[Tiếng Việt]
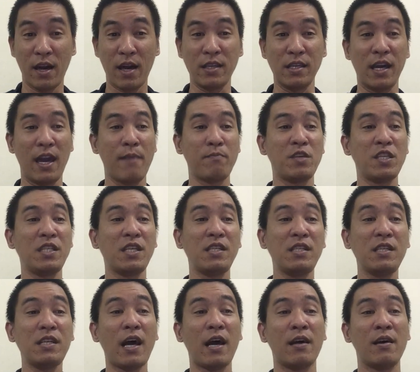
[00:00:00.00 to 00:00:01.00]
À, những em chín
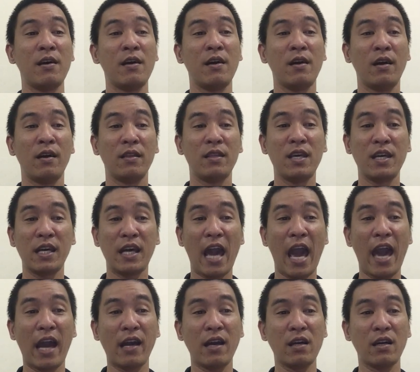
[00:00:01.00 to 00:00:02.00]
chín nè, thiên
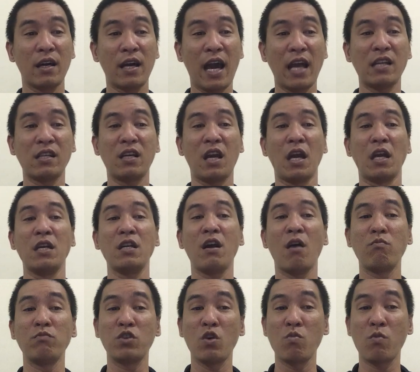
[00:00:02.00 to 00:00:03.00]
can canh kỷ
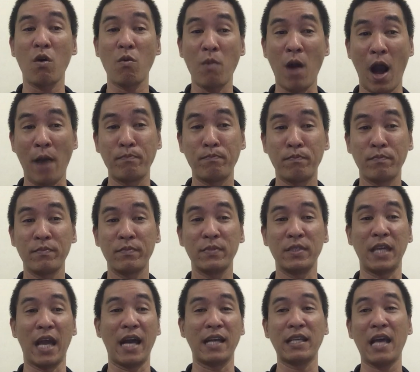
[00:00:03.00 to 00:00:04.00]
không xung không hợp,
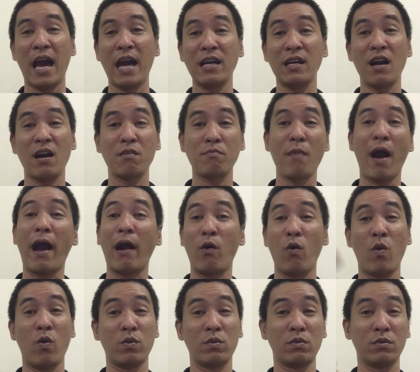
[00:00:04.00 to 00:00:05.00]
trạng thái cân
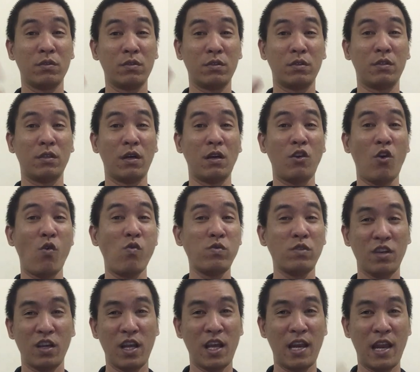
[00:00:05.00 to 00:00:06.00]
bằng tự
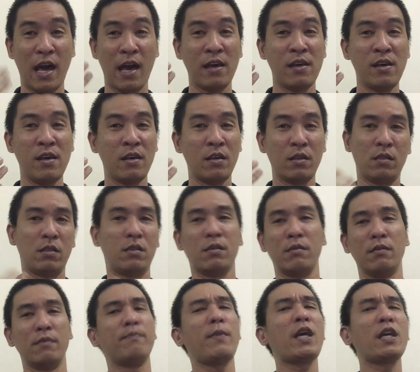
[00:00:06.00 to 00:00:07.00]
chủ, cho nên là
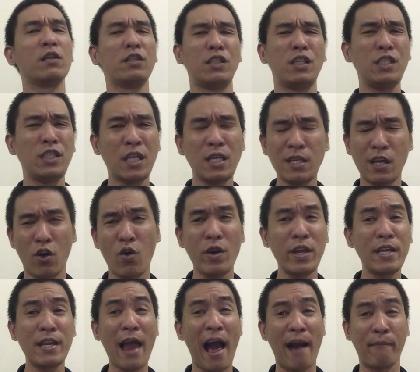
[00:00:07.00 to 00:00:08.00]
mấy người chín chín thì có
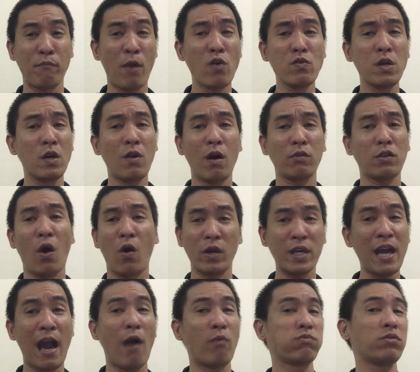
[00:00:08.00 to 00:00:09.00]
đi làm bao nhiêu đâu, toàn
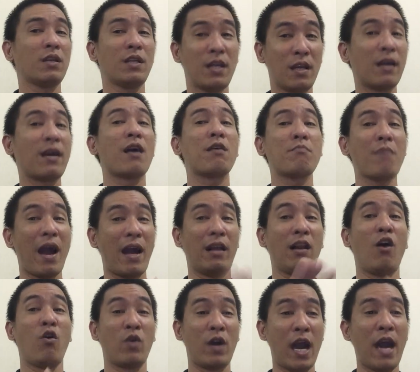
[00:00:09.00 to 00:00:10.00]
đi học, cho nên là cân bằng
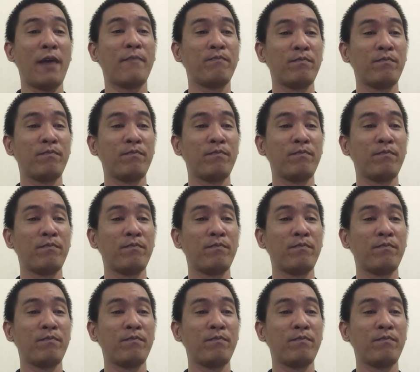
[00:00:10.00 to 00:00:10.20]
là ok.